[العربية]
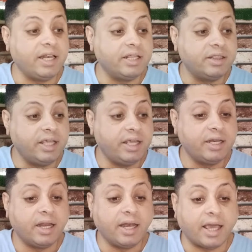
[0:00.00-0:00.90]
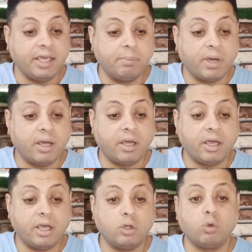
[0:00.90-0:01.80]
الاثنين لعيبه
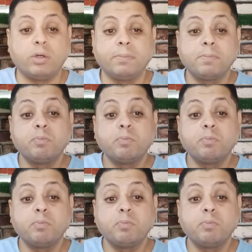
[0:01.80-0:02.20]
آه دول